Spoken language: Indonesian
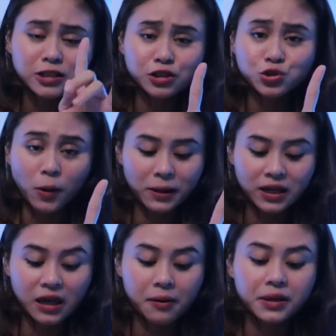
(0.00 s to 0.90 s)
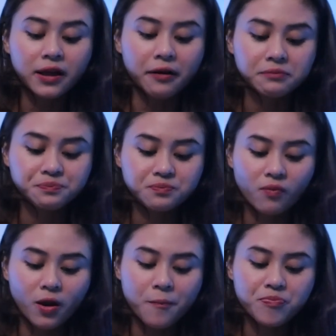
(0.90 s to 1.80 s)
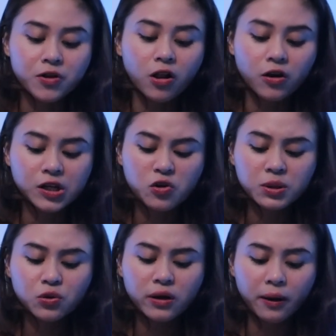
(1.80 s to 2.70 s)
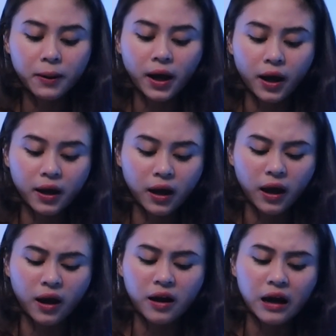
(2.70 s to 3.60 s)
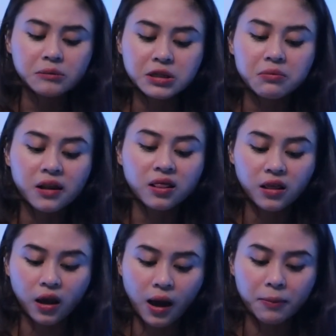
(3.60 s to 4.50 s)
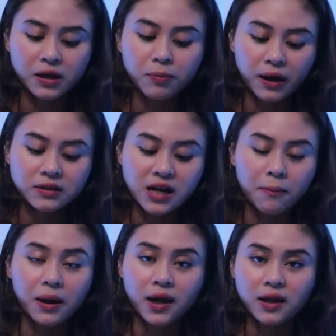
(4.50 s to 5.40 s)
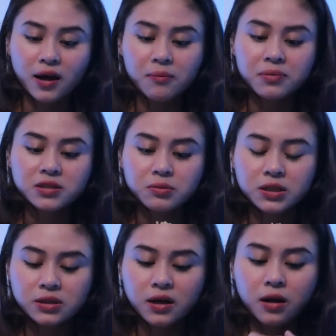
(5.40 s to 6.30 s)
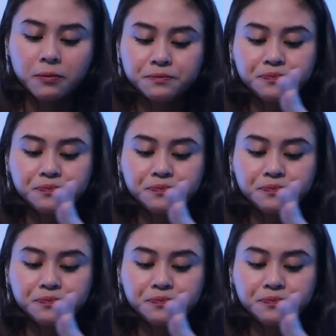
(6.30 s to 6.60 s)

Satu suap lagi, bentar Kalau Indomie tuh kenapa ya? Kayak nggak bisa berhenti Apalagi pakai cabai gini kan, terus pedas seger